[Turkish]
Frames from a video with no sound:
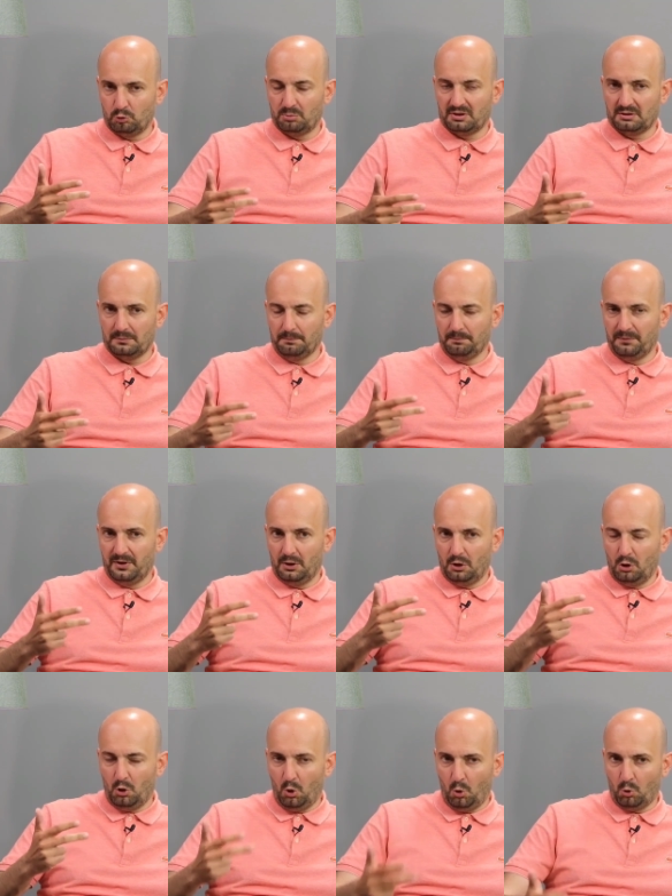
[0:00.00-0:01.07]
duymadım.
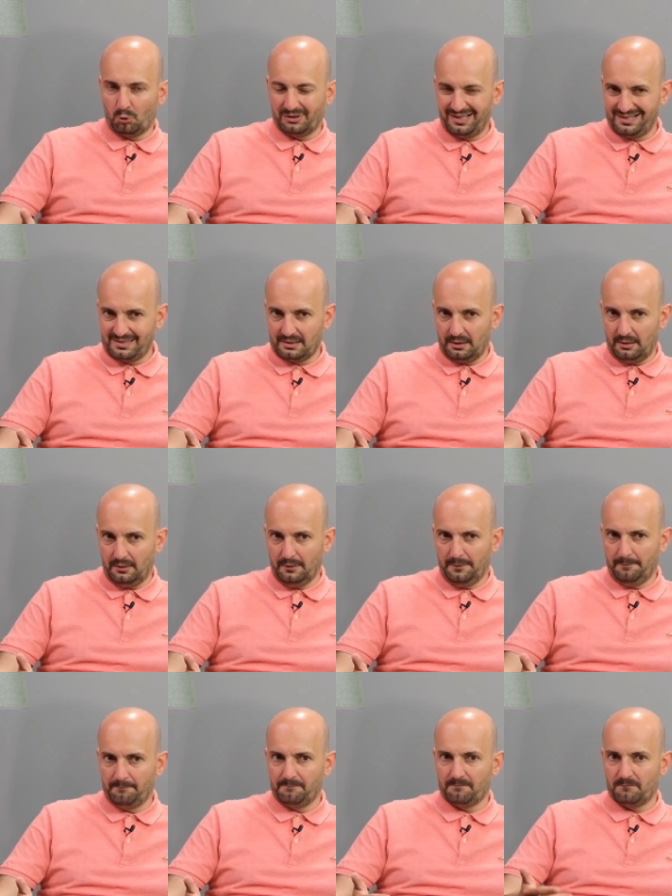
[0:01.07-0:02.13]
Orta
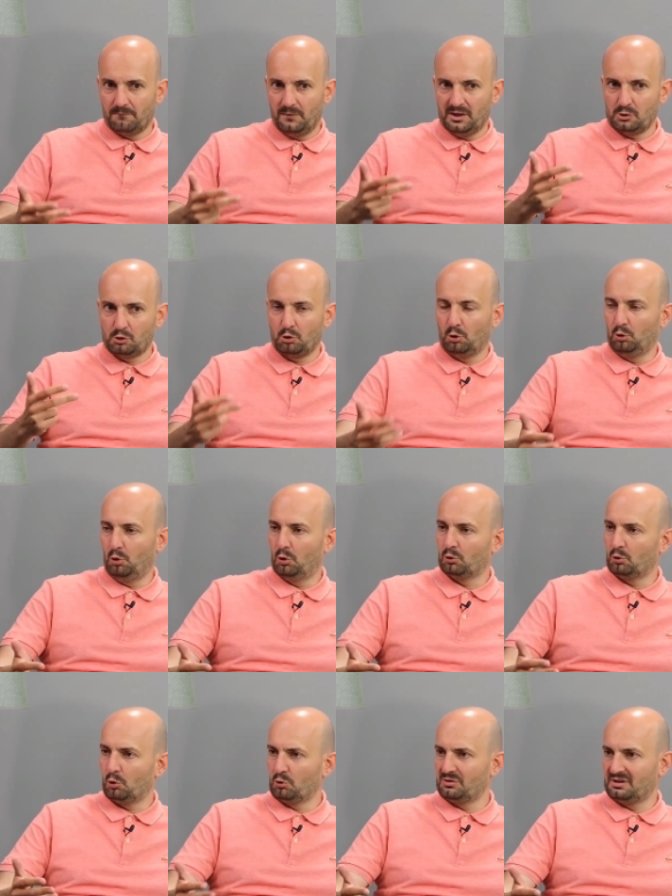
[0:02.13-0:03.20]
saha ve sol
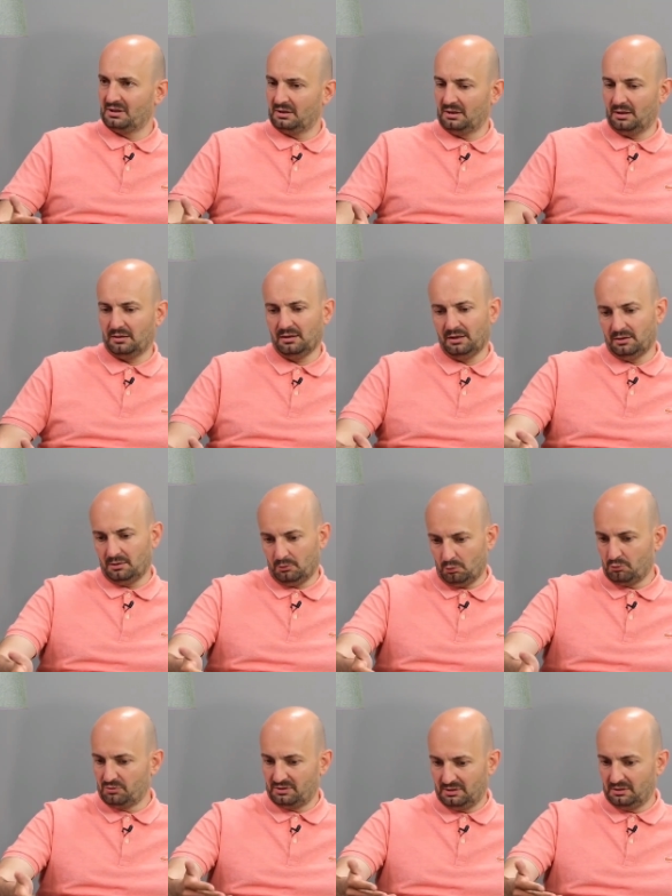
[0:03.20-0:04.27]
ön Rossi'nin yerine hani
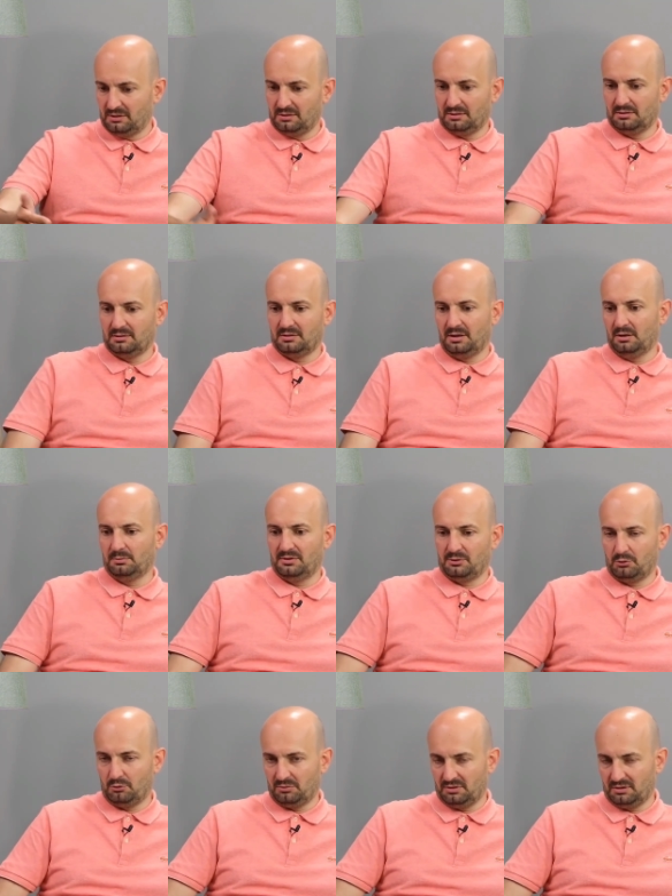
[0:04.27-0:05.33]
Rossi
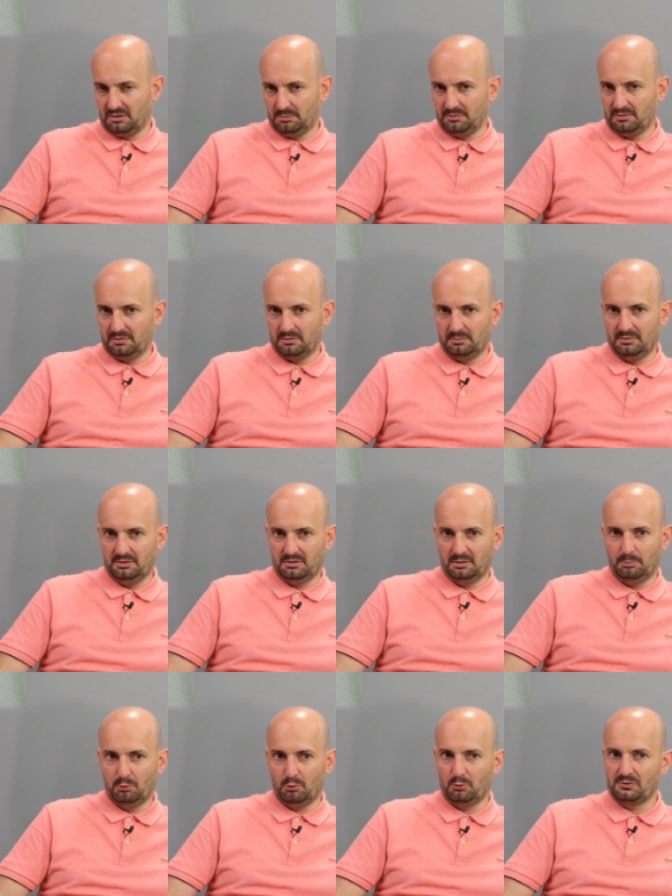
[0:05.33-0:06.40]
kalması yönünde tabii bir
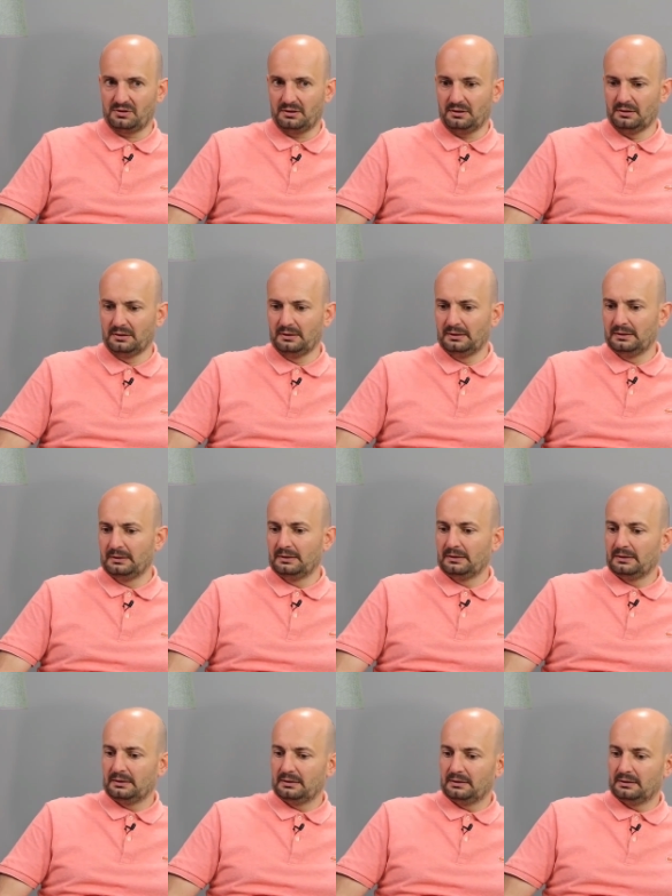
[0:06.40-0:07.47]
rapor olsa da
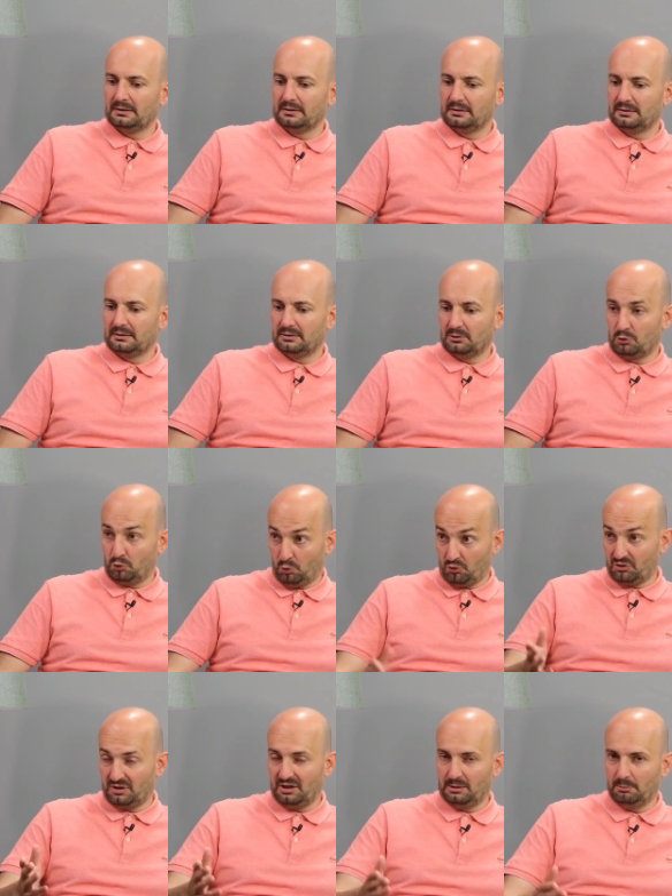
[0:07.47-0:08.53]
e,
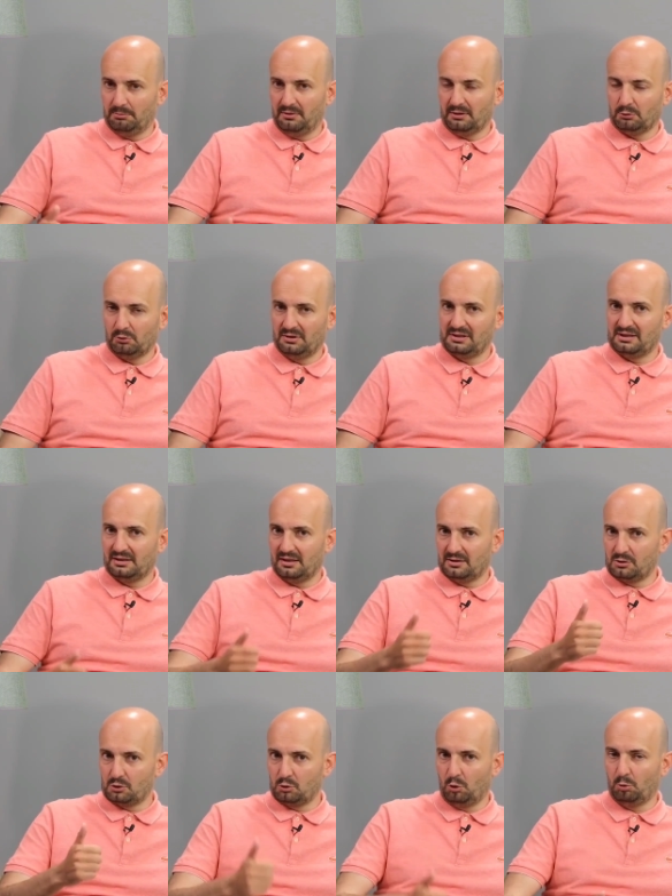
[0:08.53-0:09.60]
çok talibi var. Dolayısıyla
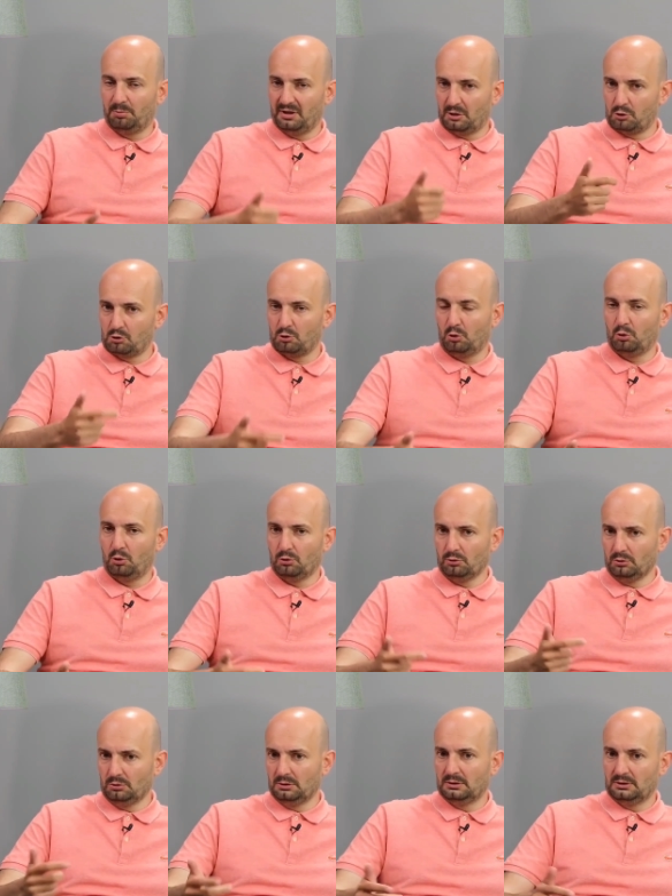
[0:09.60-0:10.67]
sol bek, sol ön,